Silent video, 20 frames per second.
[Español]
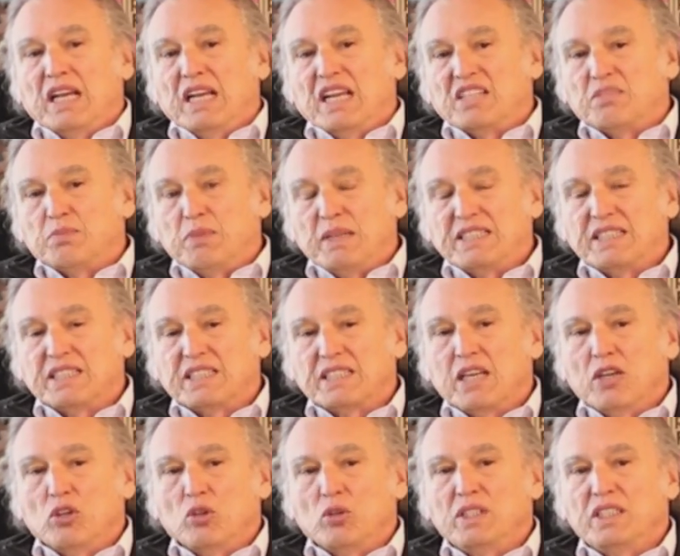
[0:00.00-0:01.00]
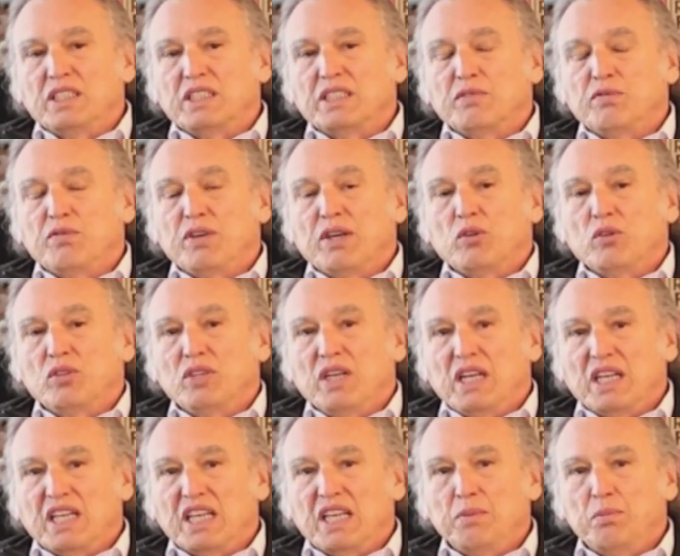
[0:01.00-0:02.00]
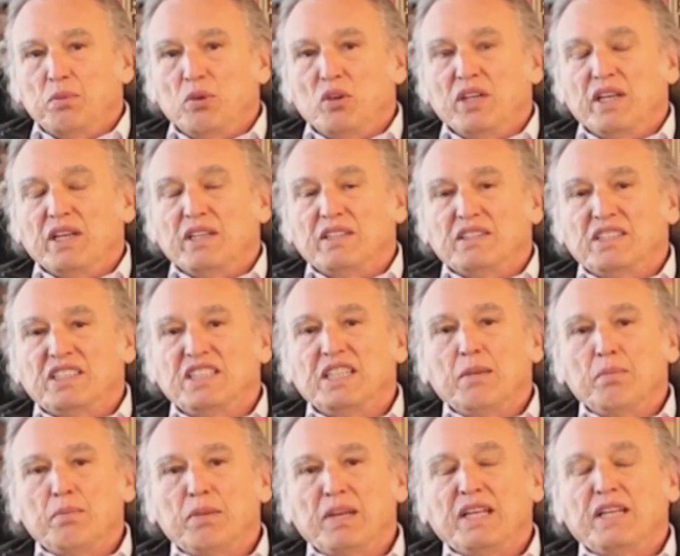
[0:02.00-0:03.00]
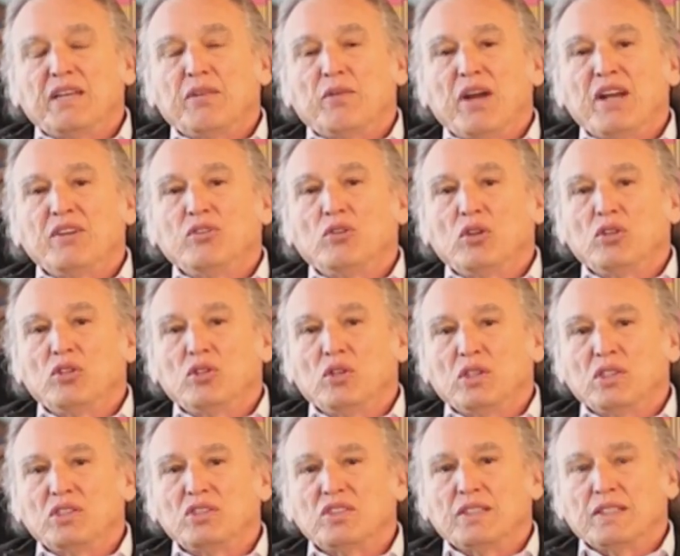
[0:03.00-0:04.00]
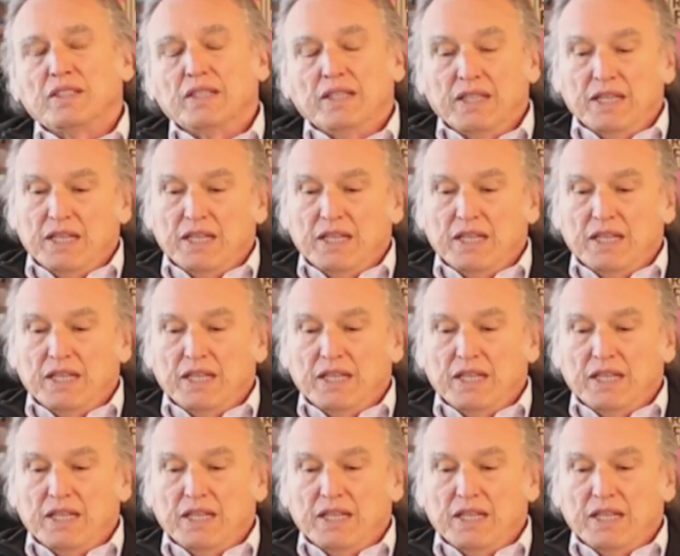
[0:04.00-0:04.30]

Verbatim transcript: las veces que lo hice fue con el equipo de, siempre de Reinhold Joest,